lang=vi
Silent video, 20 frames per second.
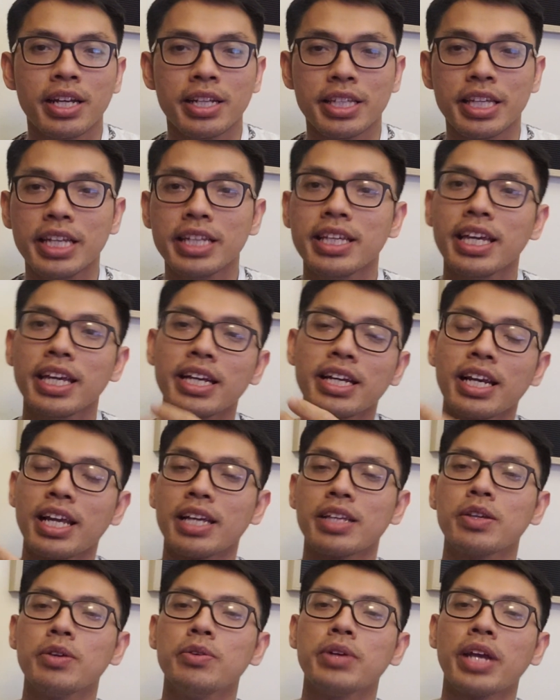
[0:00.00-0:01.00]
dĩ nhiên
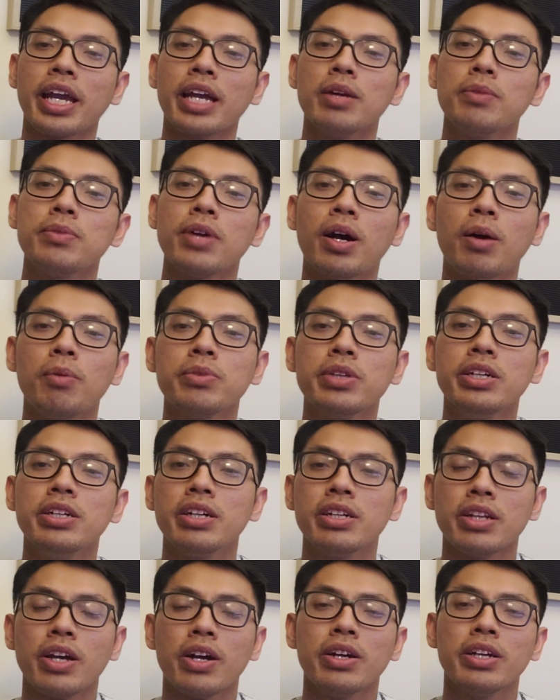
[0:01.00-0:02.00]
là chú ngạn lúc đó ông chưa
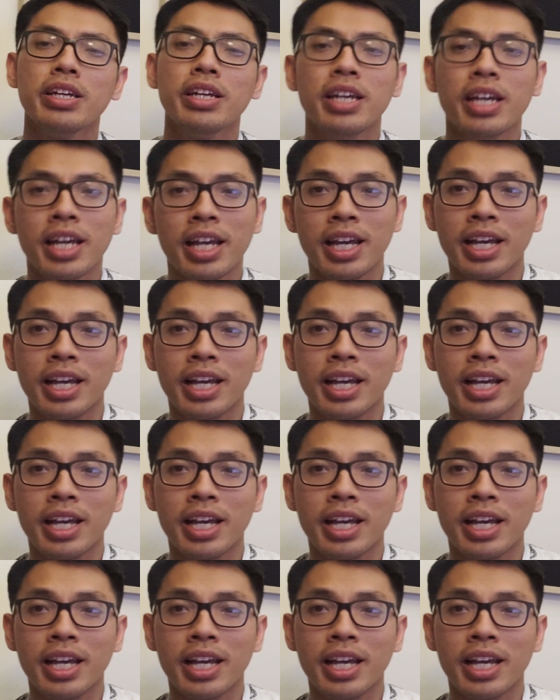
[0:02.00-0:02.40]
có nói